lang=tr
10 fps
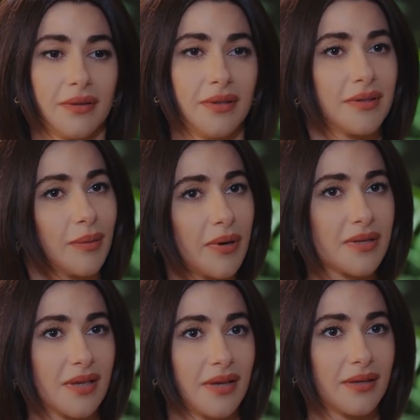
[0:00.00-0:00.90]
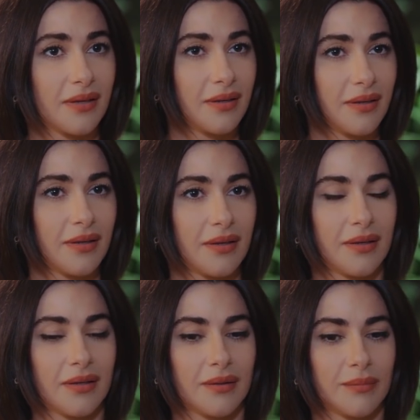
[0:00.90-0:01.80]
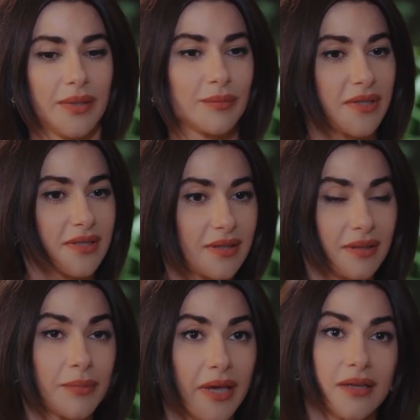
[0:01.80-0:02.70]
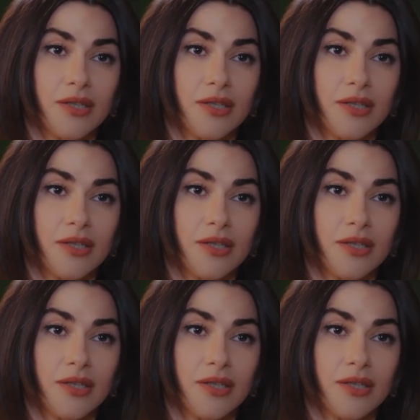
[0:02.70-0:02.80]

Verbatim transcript: Yiğit'e bak sen ya. Benim asistanımken